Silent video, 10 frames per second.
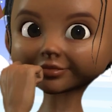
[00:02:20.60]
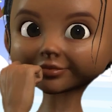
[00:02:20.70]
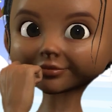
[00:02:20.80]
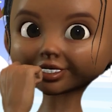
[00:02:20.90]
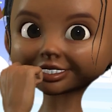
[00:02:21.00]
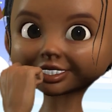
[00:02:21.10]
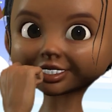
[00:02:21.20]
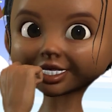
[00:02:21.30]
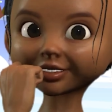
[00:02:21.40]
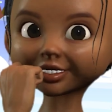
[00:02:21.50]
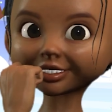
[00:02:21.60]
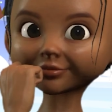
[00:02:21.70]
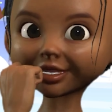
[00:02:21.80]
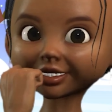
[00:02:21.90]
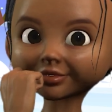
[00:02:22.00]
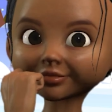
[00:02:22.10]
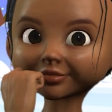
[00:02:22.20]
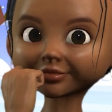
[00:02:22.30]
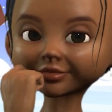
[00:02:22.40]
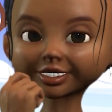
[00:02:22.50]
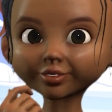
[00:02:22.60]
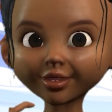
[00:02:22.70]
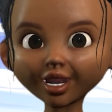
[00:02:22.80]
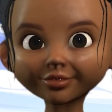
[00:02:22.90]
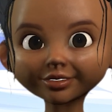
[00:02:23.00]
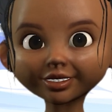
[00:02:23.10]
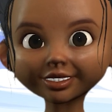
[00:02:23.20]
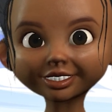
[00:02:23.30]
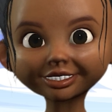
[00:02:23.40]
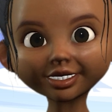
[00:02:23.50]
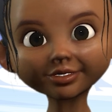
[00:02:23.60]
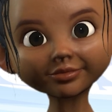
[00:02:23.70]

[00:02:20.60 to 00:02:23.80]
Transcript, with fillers: En plus de l'animal, le mot paresseux